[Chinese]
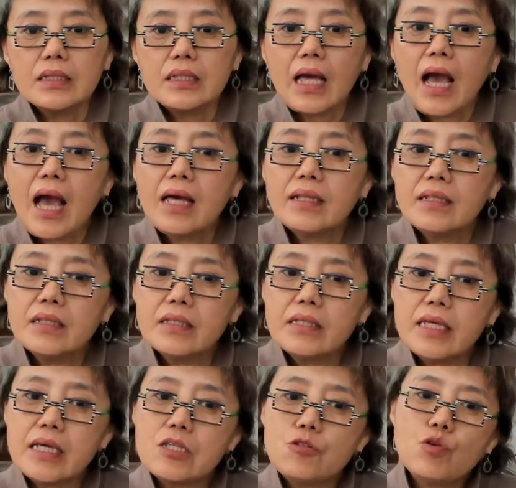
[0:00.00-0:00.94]
他呢
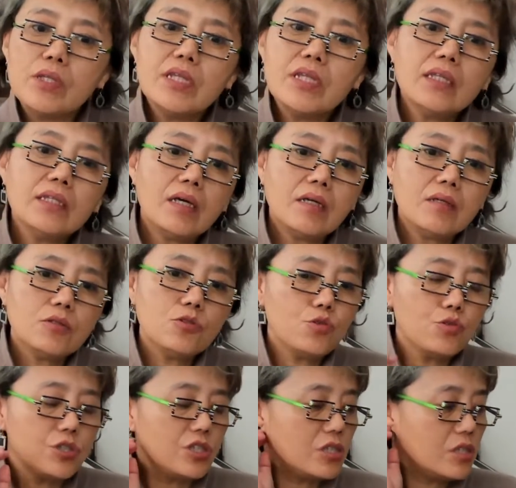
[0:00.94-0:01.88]
也决定呢，
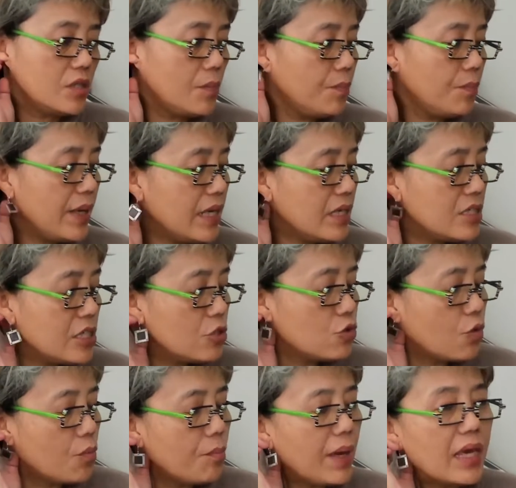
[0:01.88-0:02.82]
就是被这
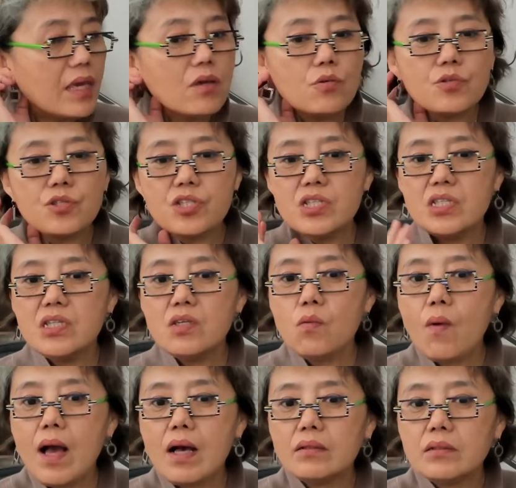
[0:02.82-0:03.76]
种没有希
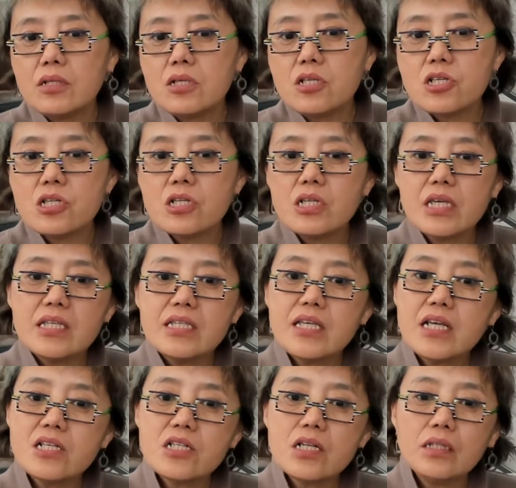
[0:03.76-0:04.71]
望的事业
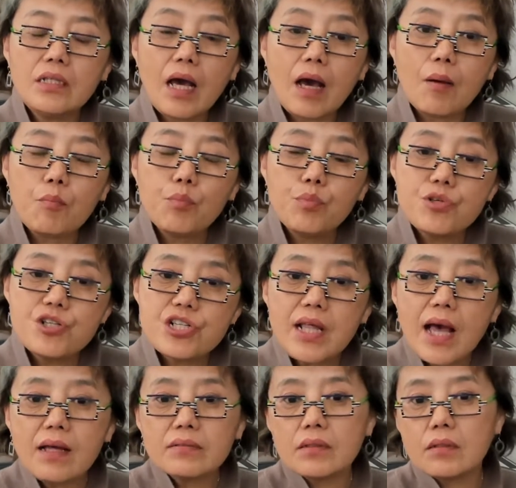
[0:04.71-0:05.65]
献身呐，不值
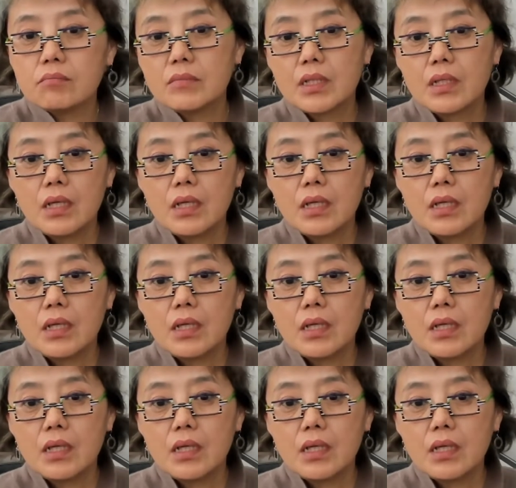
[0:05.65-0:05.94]
当的。